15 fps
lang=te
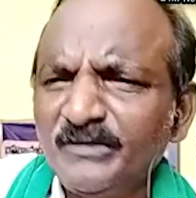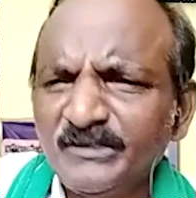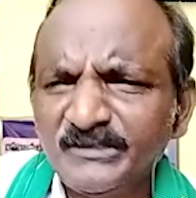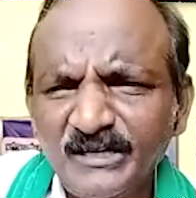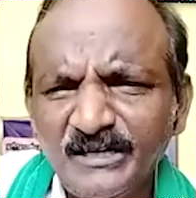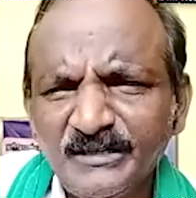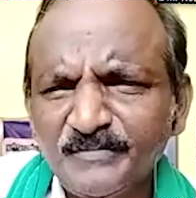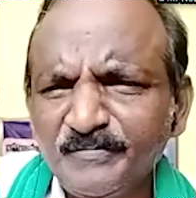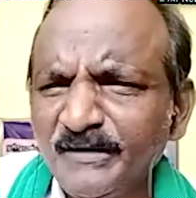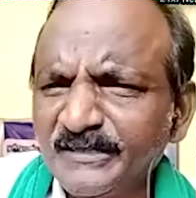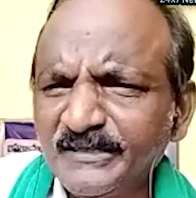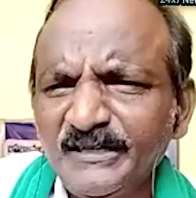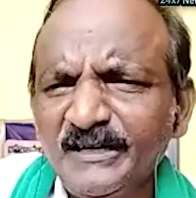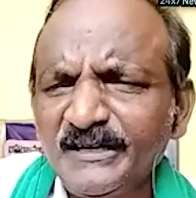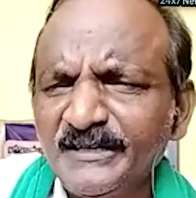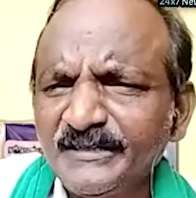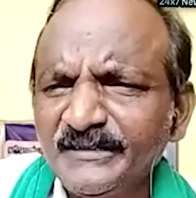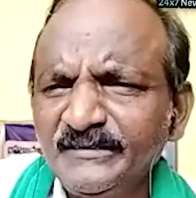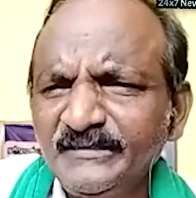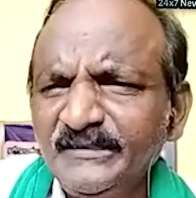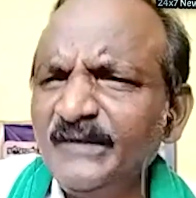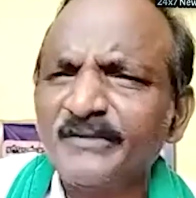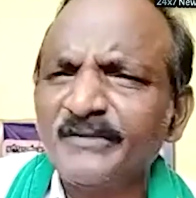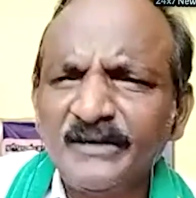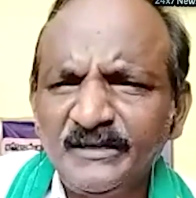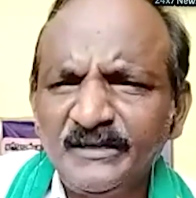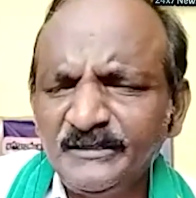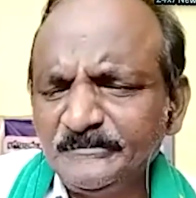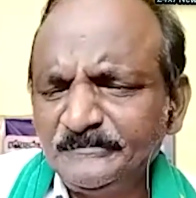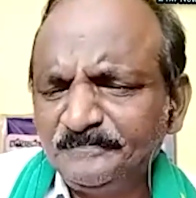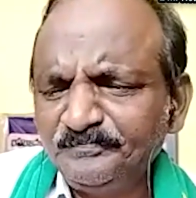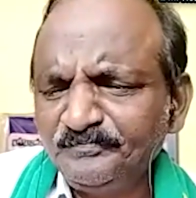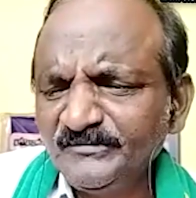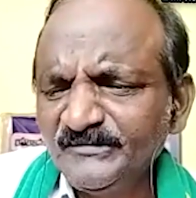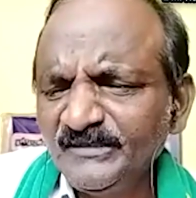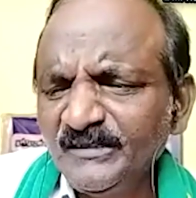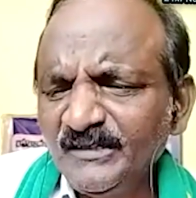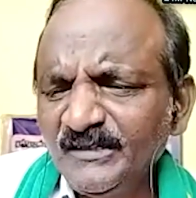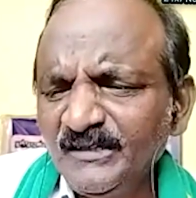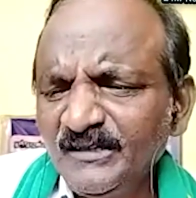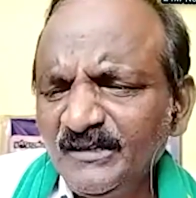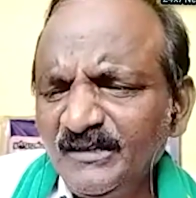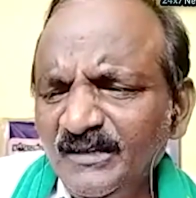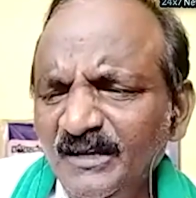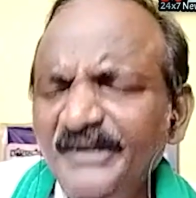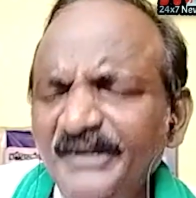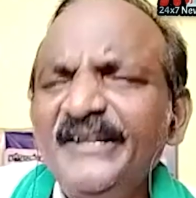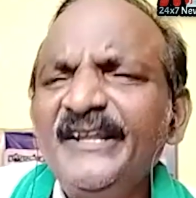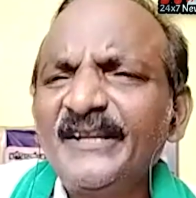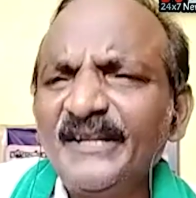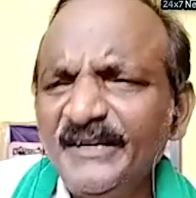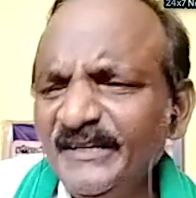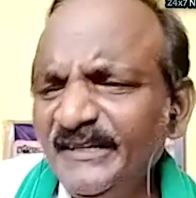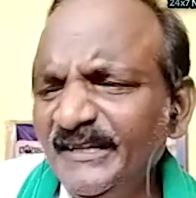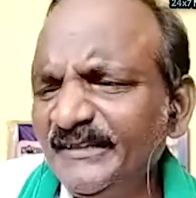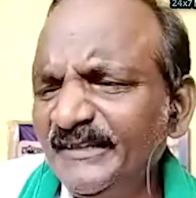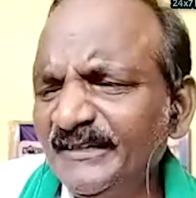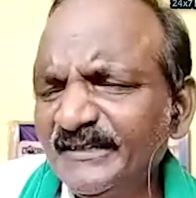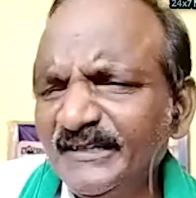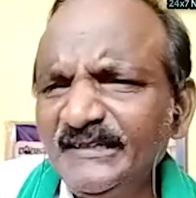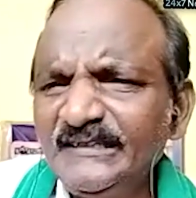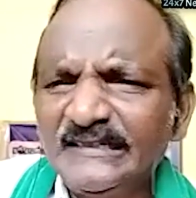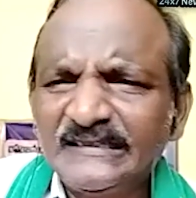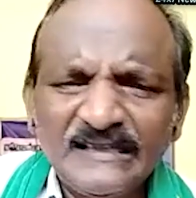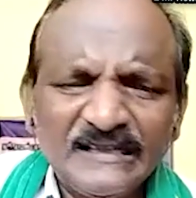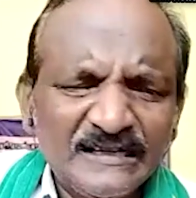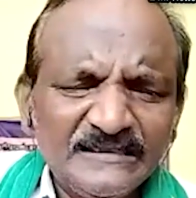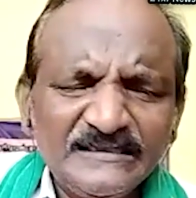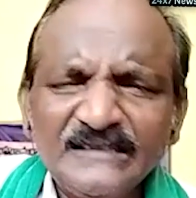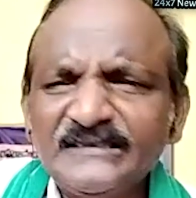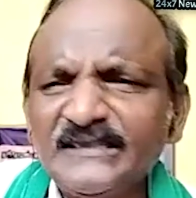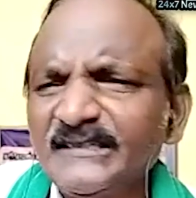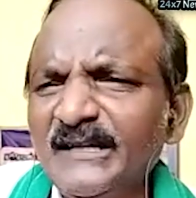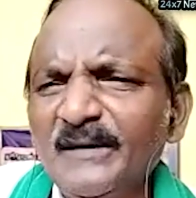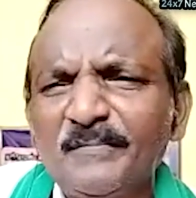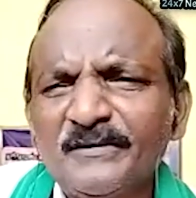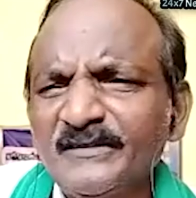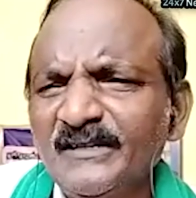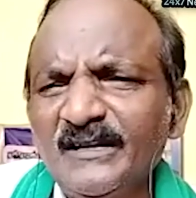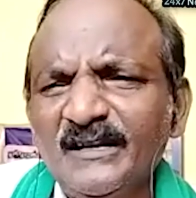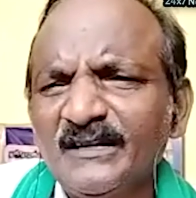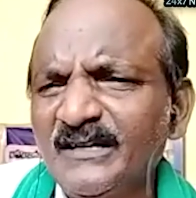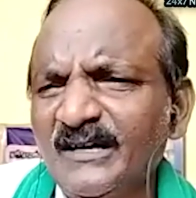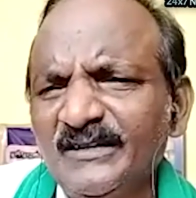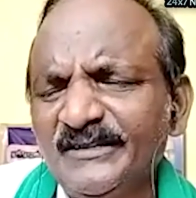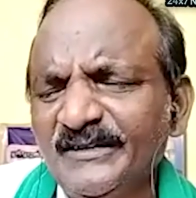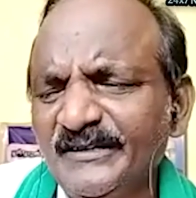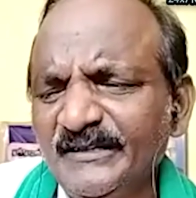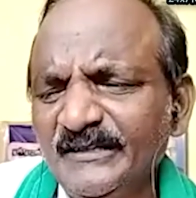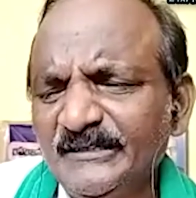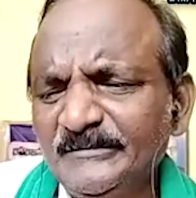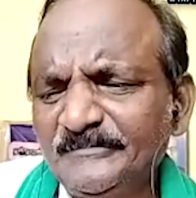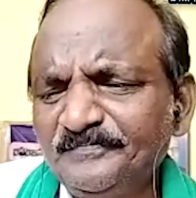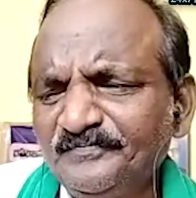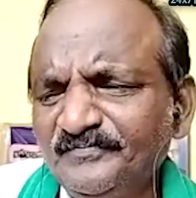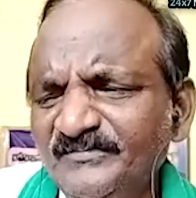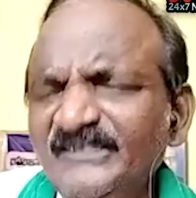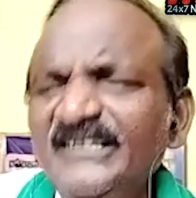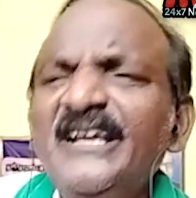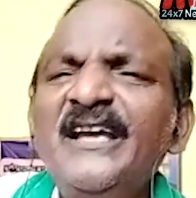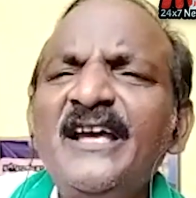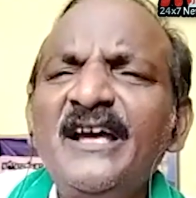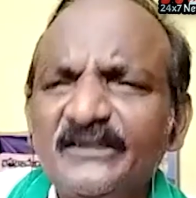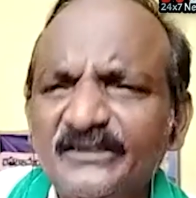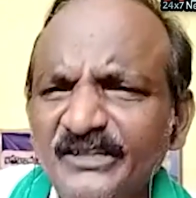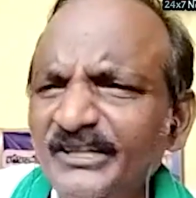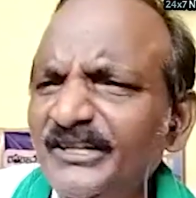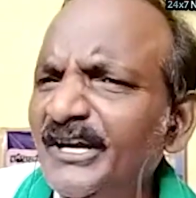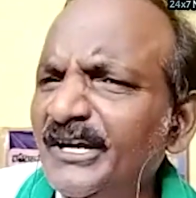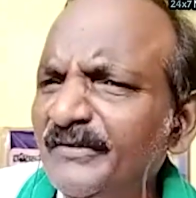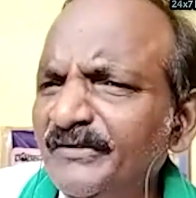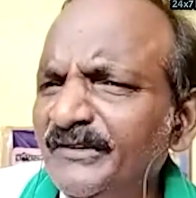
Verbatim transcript: సమాజ్ లాంటి పార్టీ లాంటిది ఏం రాలేదు నేను అనేది ఏంటంటే యథారాజా తదా ప్రజలా కాదండి ఏ తేనేటి